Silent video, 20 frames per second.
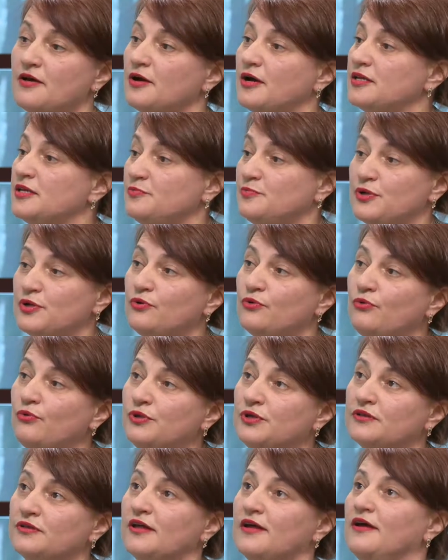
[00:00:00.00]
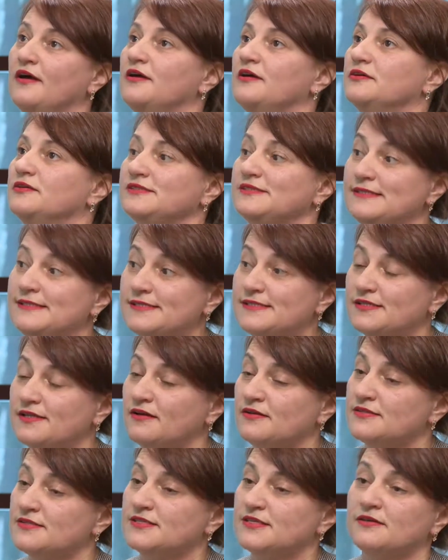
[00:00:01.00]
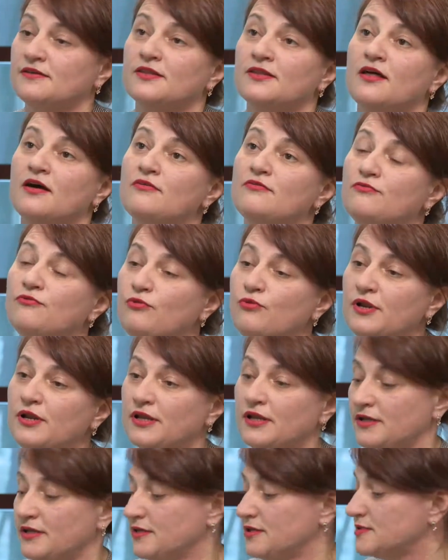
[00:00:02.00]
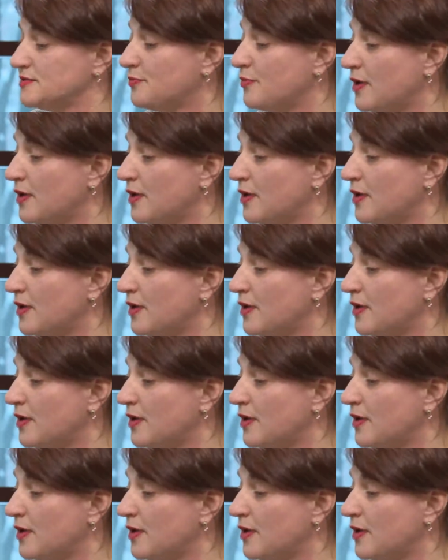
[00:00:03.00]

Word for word: Они приходят с дистанции довольны, с